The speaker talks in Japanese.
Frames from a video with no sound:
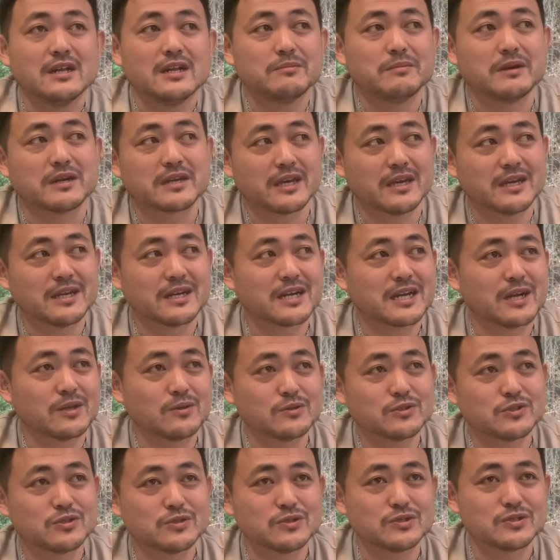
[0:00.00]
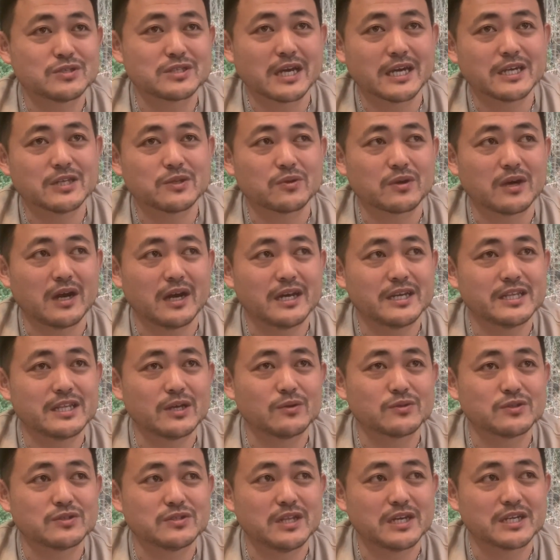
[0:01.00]
まあ、喧嘩の仲裁とか間
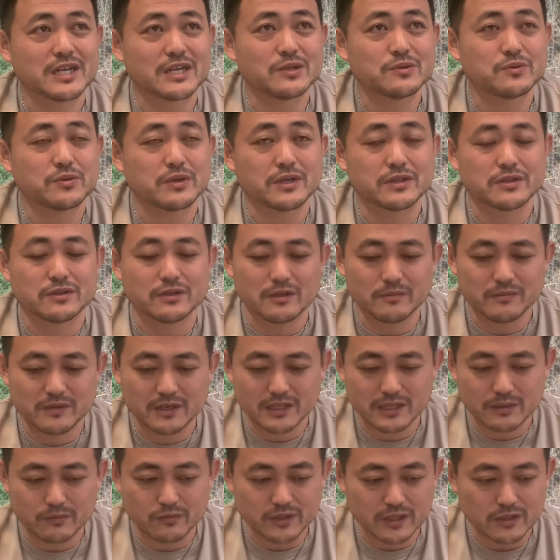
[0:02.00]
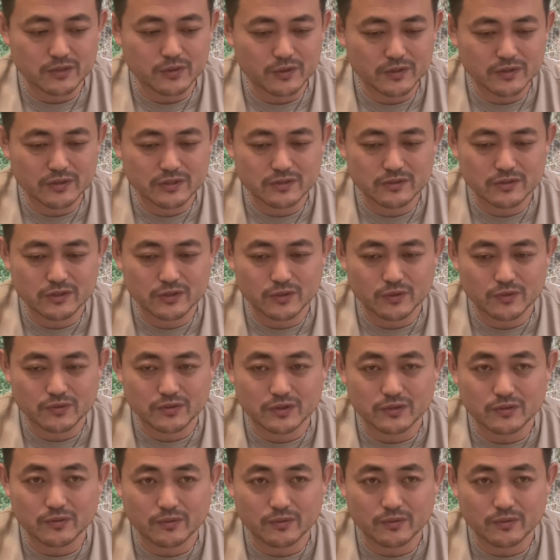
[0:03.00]
をつなげるとかっていう意味合いでもね、鳥年の人っていう